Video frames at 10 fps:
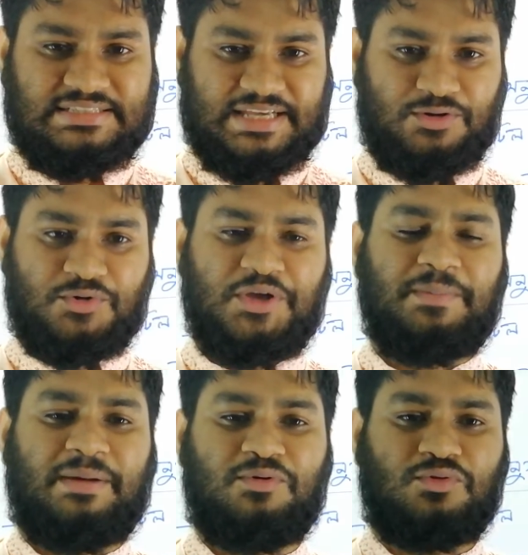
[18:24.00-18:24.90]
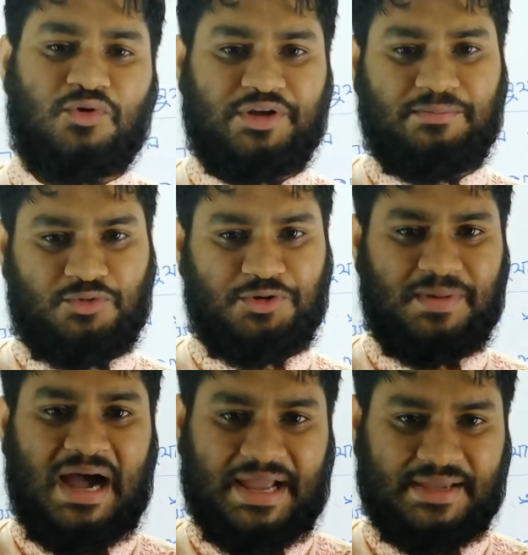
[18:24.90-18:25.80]
যে রহিম এবং করিম দুই
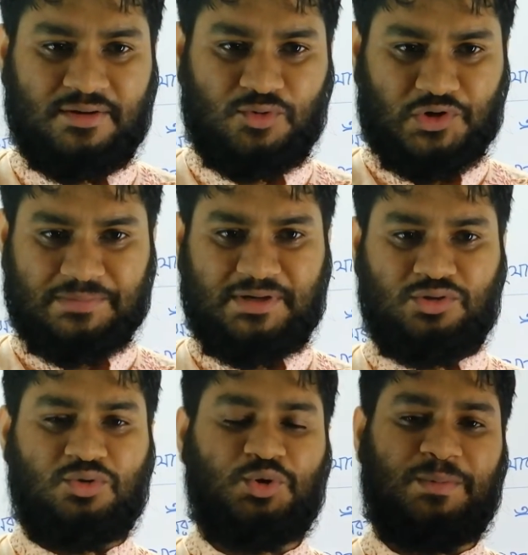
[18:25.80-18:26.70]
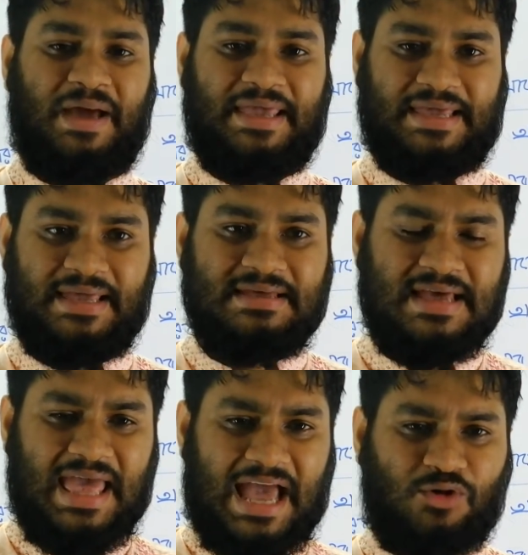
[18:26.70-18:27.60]
ভাই করিম কিন্তু দুই ভাইকে
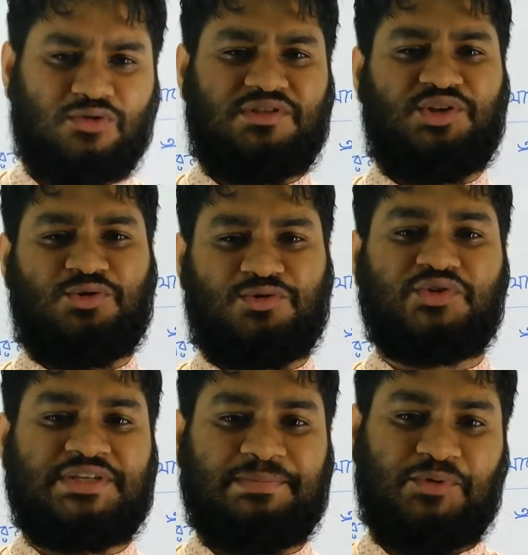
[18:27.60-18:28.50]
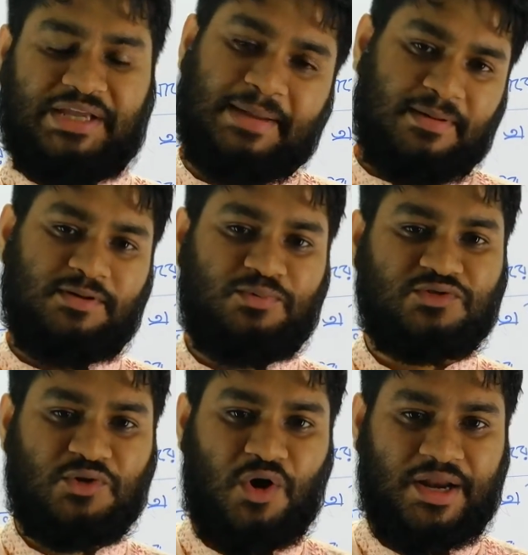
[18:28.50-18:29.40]
একত্রিত করছে পরীক্ষা এভাবেও
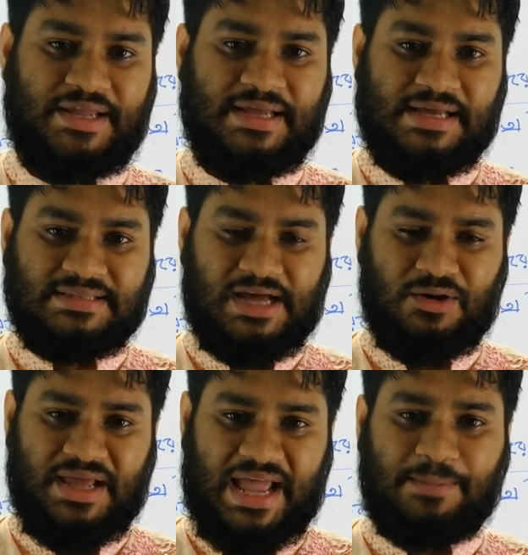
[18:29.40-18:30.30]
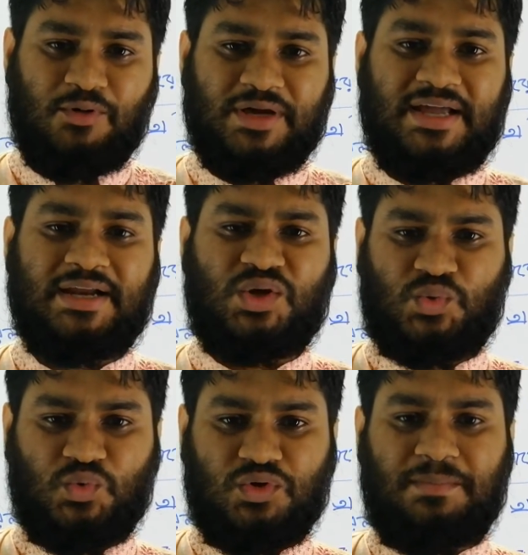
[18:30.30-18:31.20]
প্রশ্ন করে তাহলে এবং এখানে
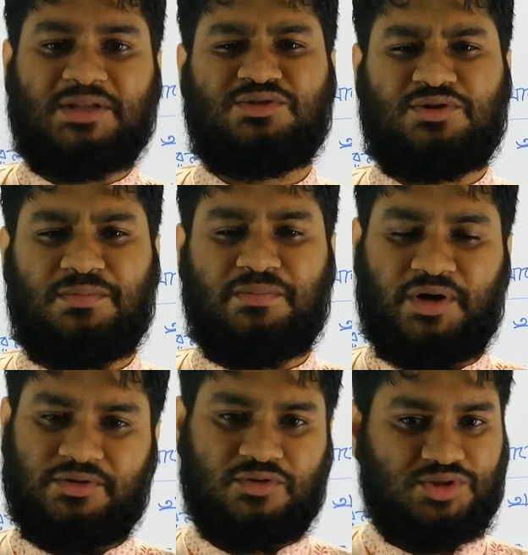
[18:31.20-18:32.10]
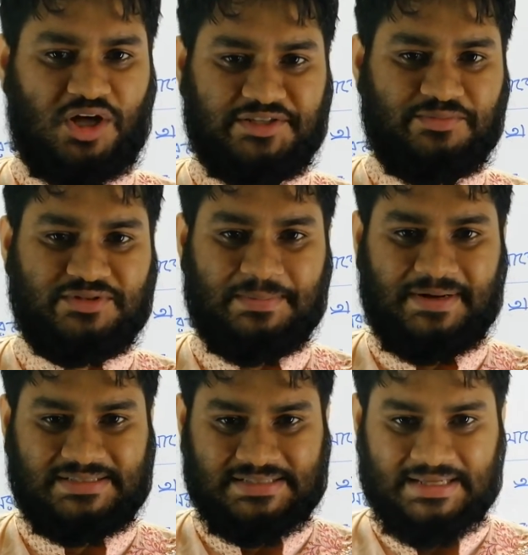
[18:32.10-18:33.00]
কোন বাচক অব্যয় খুব সহজেই বুঝতে
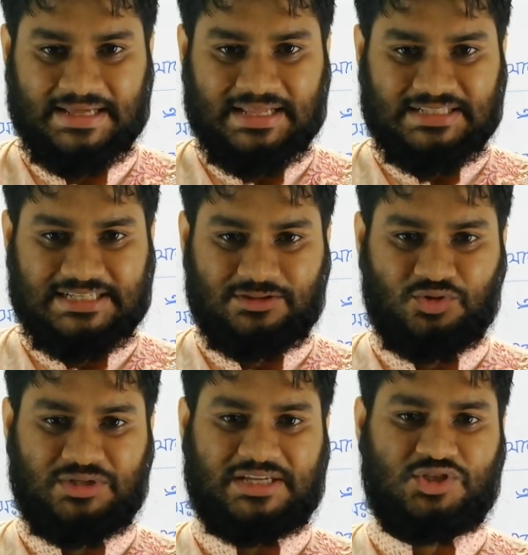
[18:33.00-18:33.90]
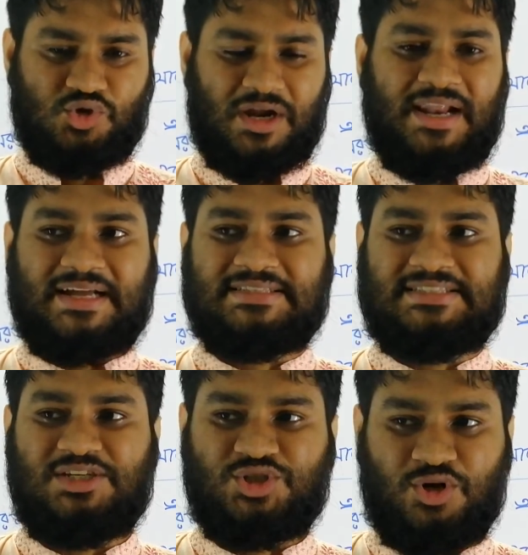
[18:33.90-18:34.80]
পারছি যেহেতু দুইটাকে জোড়া
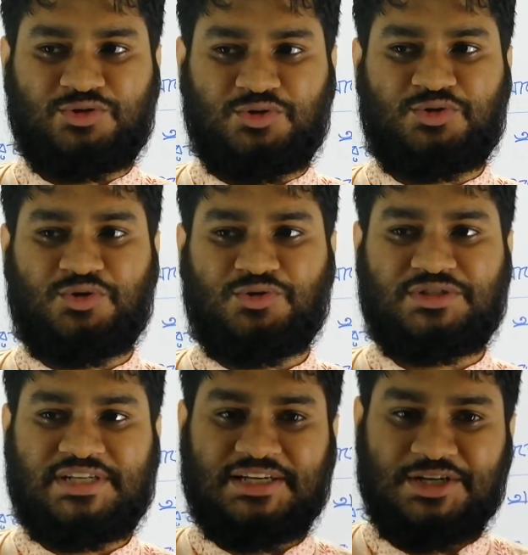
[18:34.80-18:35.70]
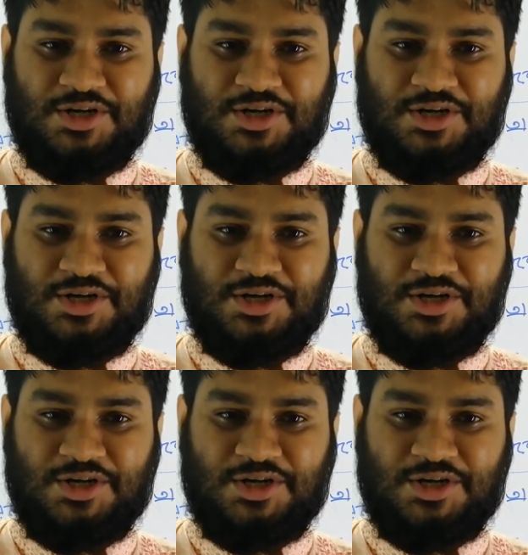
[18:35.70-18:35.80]
লাগাচ্ছে সংযুক্ত করছে